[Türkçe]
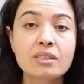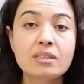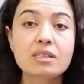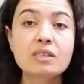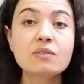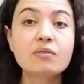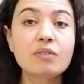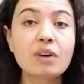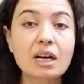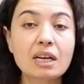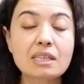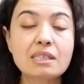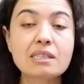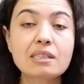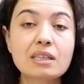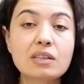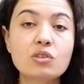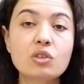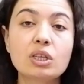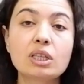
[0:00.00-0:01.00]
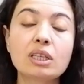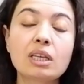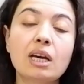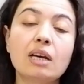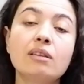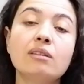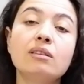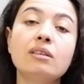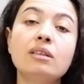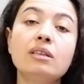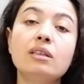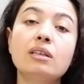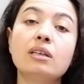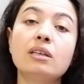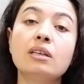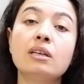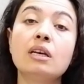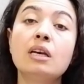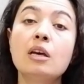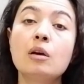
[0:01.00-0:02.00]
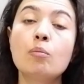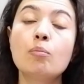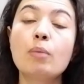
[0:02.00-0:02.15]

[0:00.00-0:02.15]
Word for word: Siz fazlaca kendi e,